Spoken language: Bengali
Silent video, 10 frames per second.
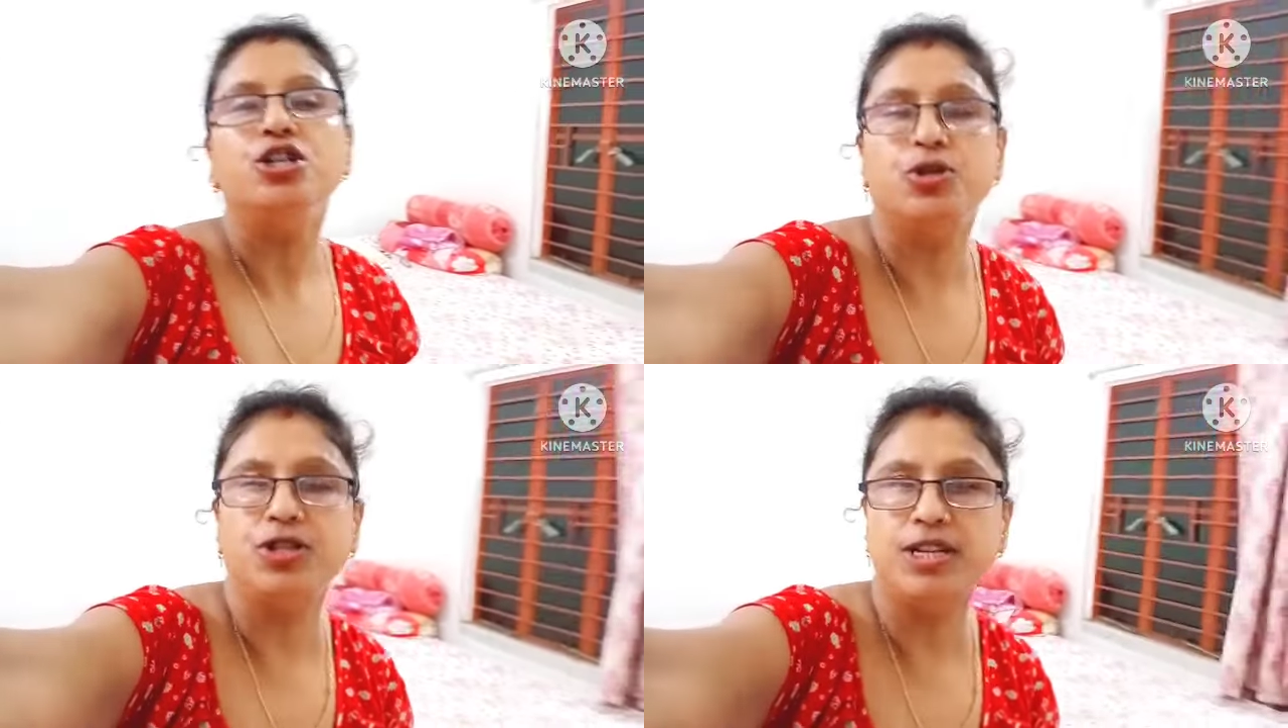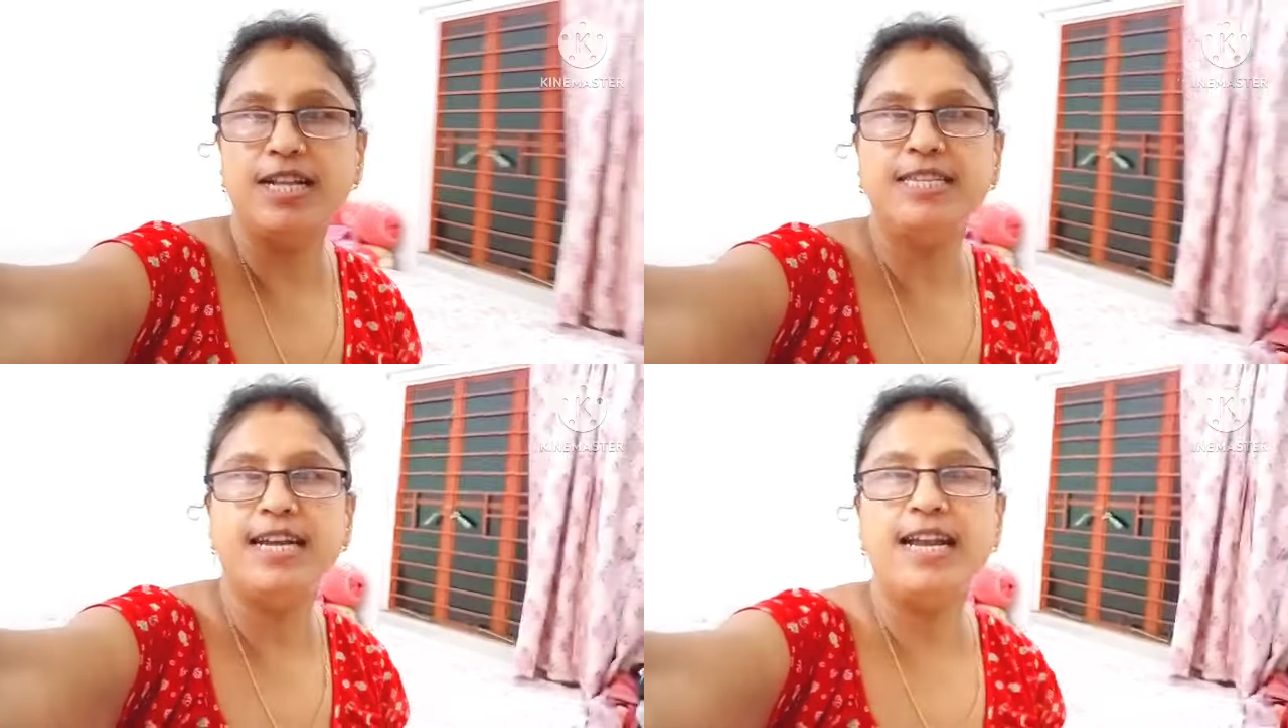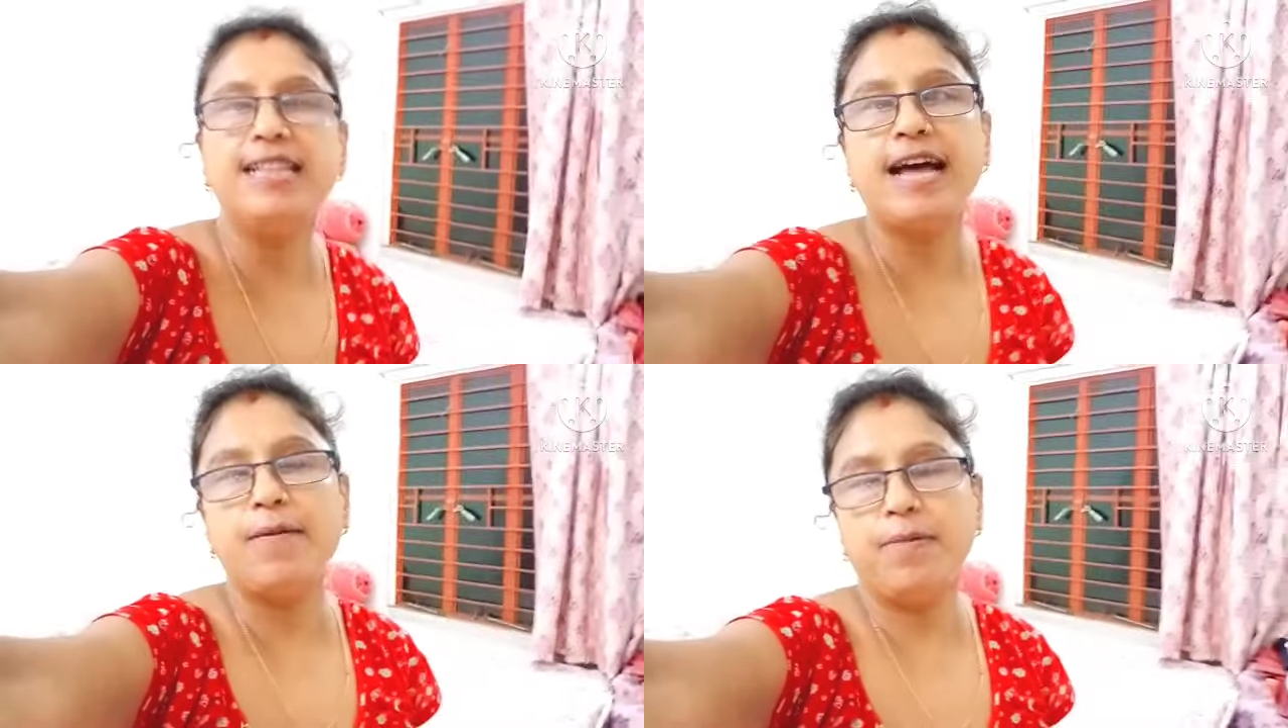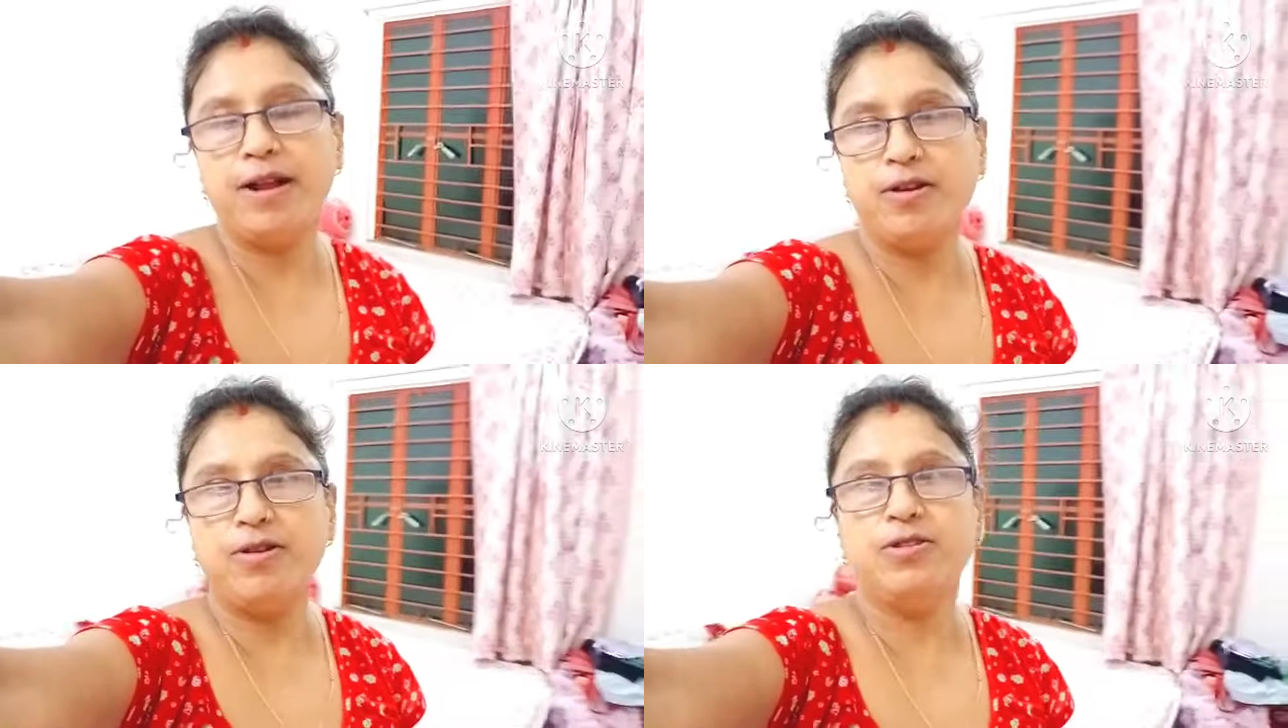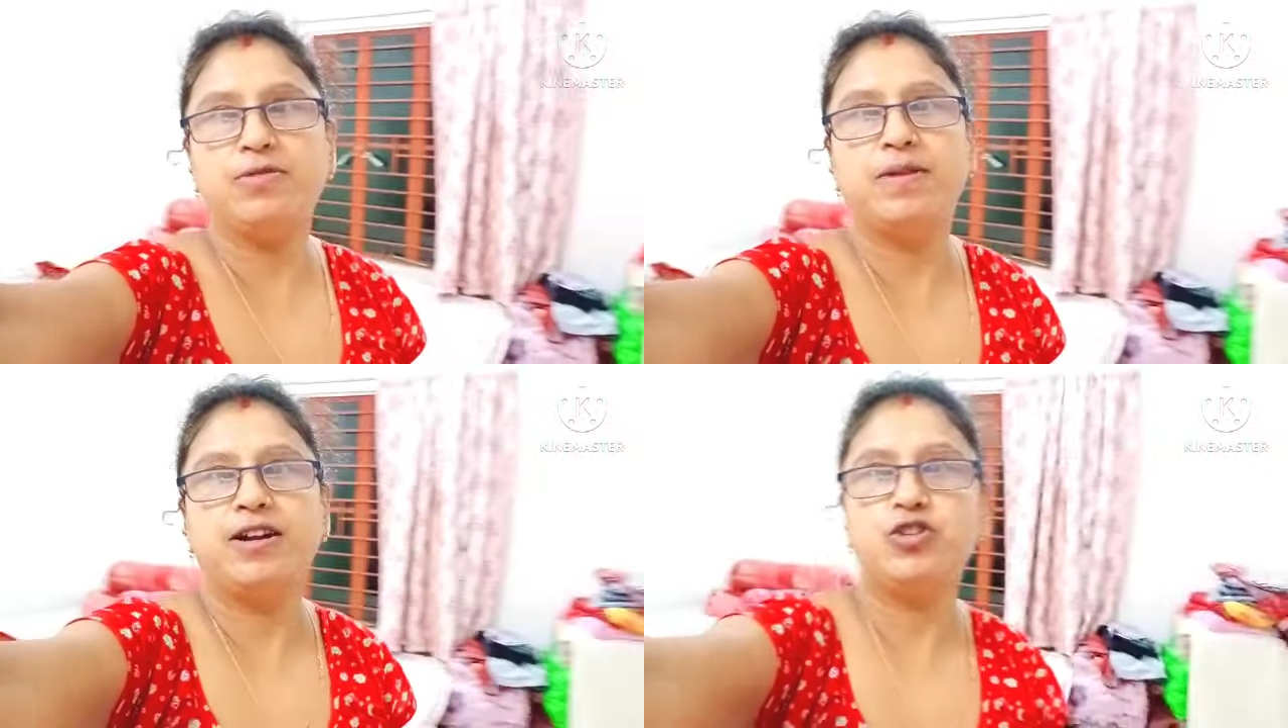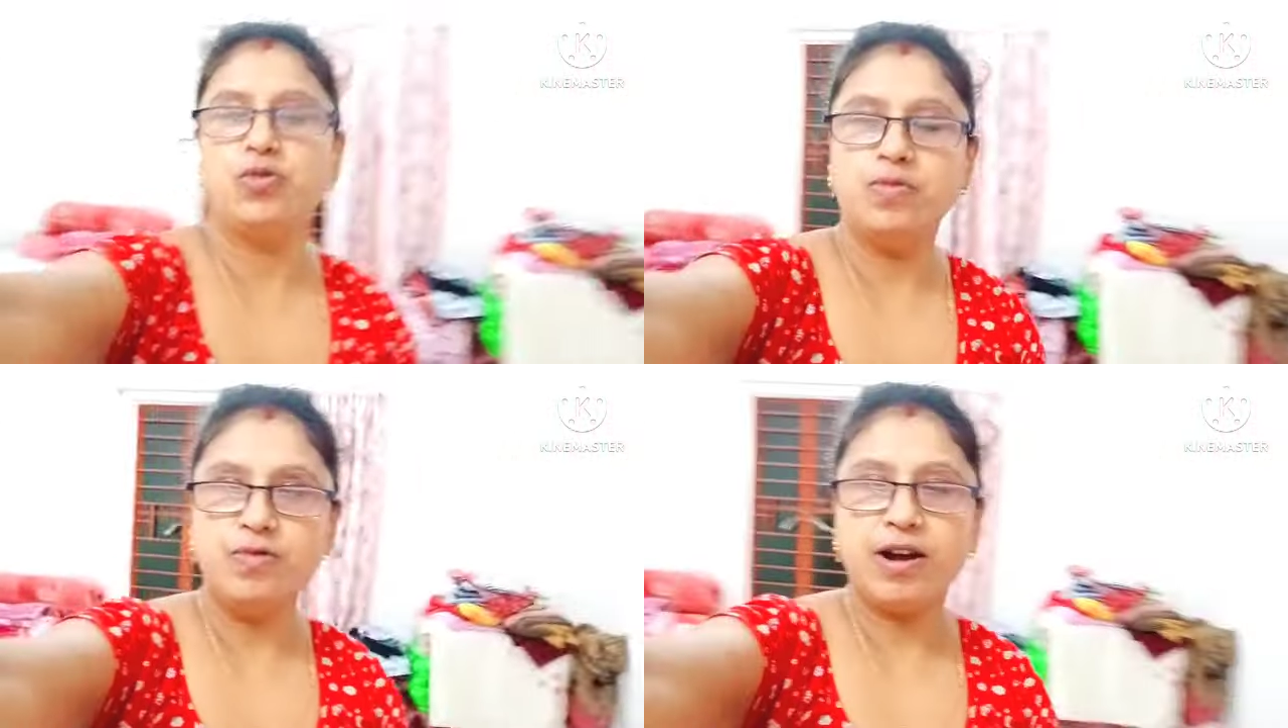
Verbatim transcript: সন্ধেটা জেলে তারপরে হলো তোমার চোখ মুখ